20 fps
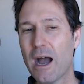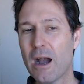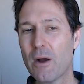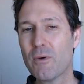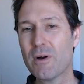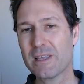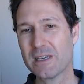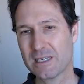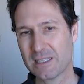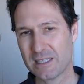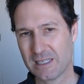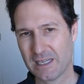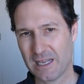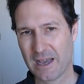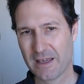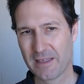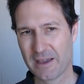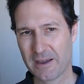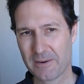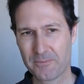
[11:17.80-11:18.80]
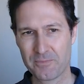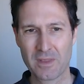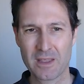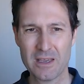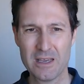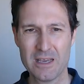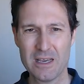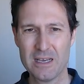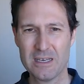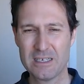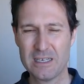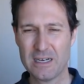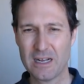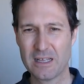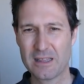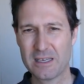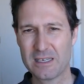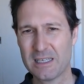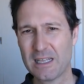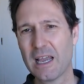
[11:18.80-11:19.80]
agua destilada. Si
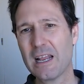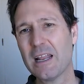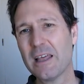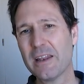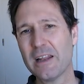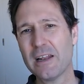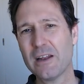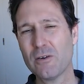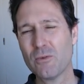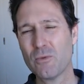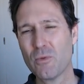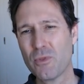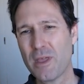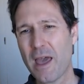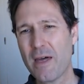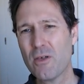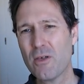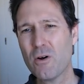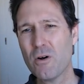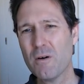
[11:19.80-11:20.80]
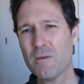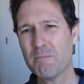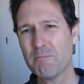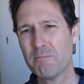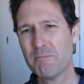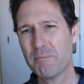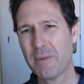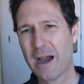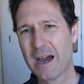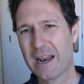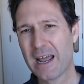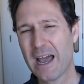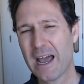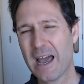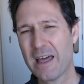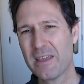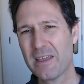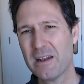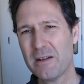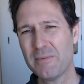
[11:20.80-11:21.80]
necesitáis leer el enunciado,
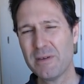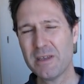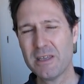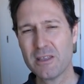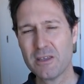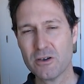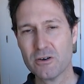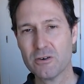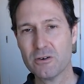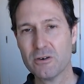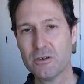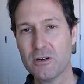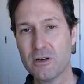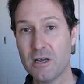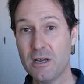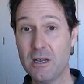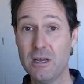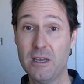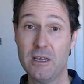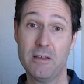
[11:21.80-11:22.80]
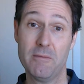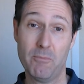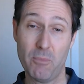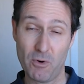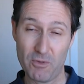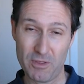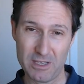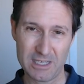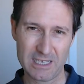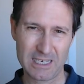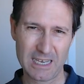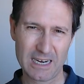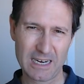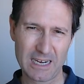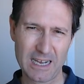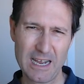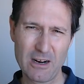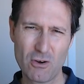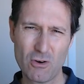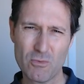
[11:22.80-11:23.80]
parad el vídeo. Podéis
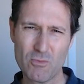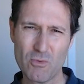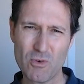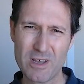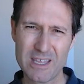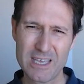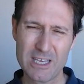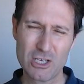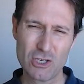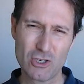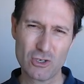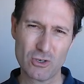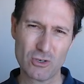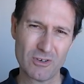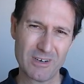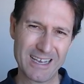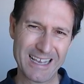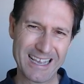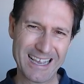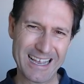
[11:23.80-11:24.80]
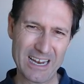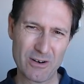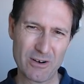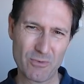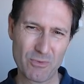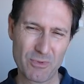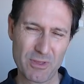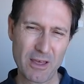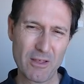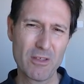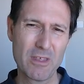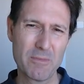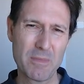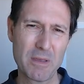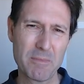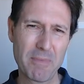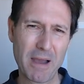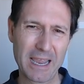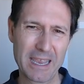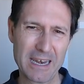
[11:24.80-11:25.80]
descargar, como he dicho, el enunciado de mi
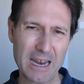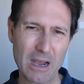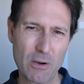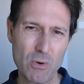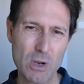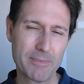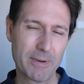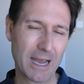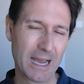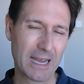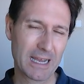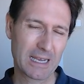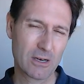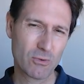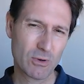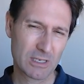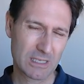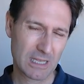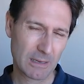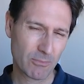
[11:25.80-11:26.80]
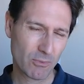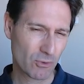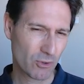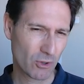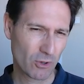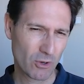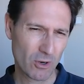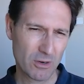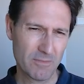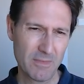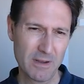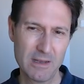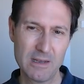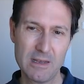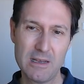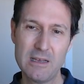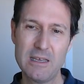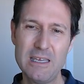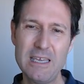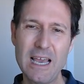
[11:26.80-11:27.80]
página web, angelcuesta.com,
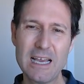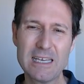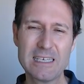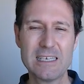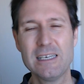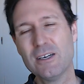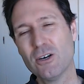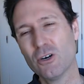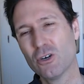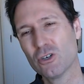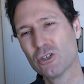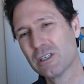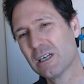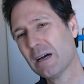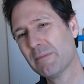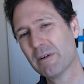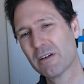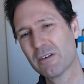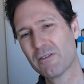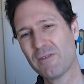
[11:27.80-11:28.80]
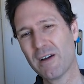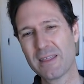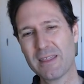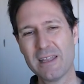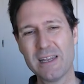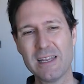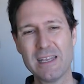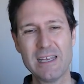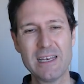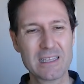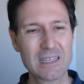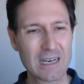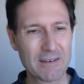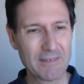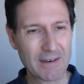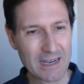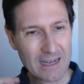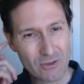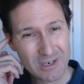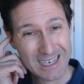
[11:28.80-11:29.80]
y así os será más fácil ir
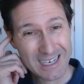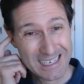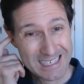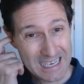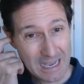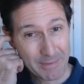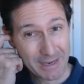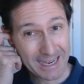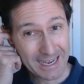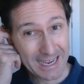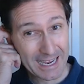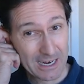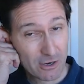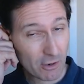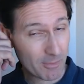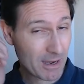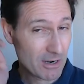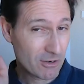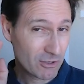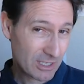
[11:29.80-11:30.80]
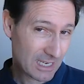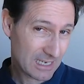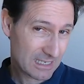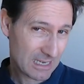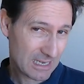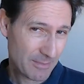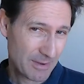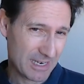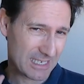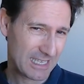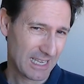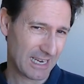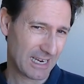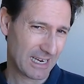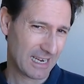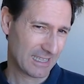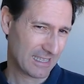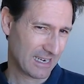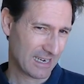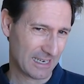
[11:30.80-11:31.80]
trabajando el examen. Lo malo es que el examen está en
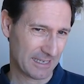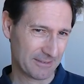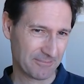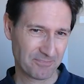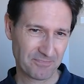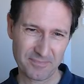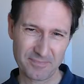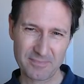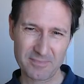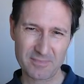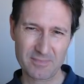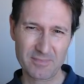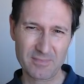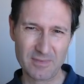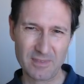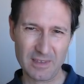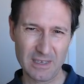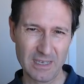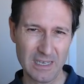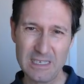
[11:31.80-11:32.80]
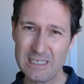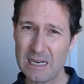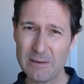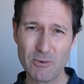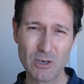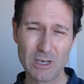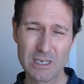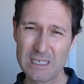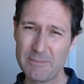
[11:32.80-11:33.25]
catalán. Y salvo que